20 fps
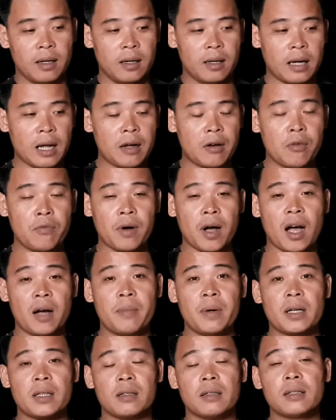cái cô vợ
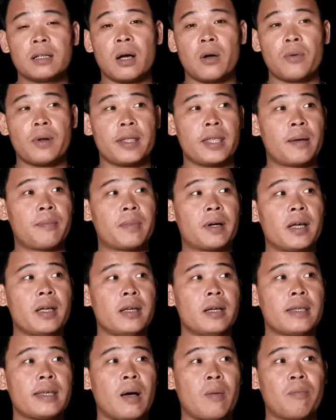mới tưởng đâu là nhầm
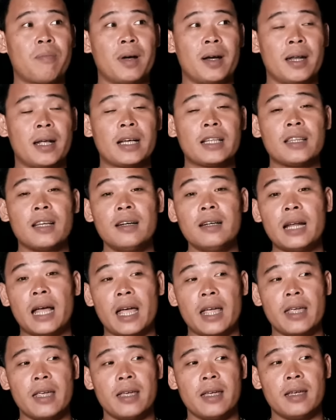khi chồng mình thì cái tính
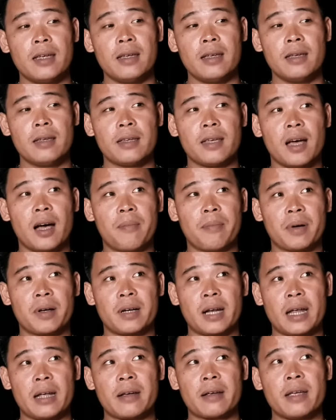hay dòm người
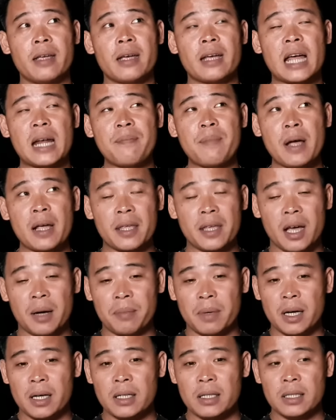này người kia cái ánh mắt
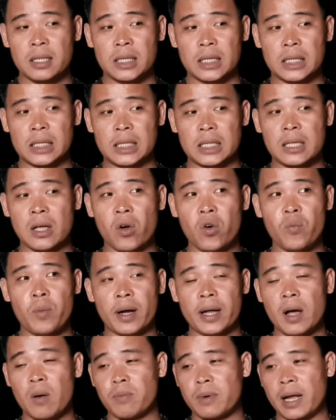dòm hơi sâu mà
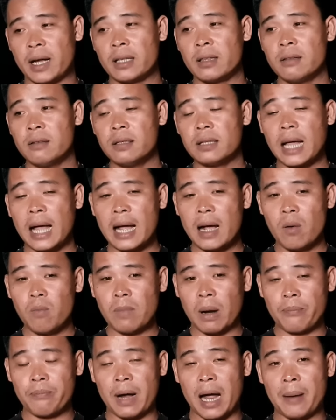cái ông này cái tướng tá ông
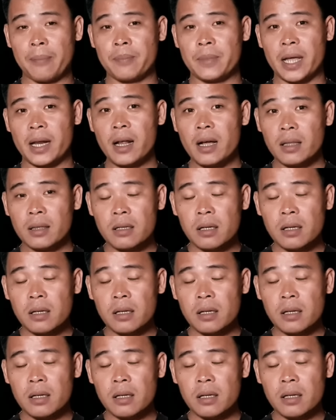mập mạp vậy đó